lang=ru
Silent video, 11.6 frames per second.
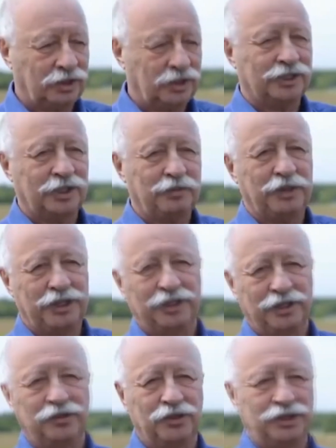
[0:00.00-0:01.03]
А Якубович
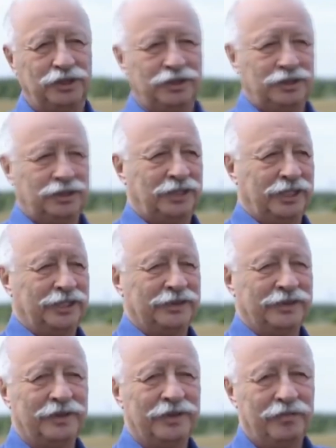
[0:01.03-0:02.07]
сказал, что у него
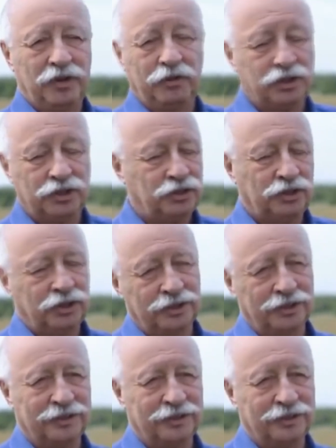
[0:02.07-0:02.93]
уже глаза на лоб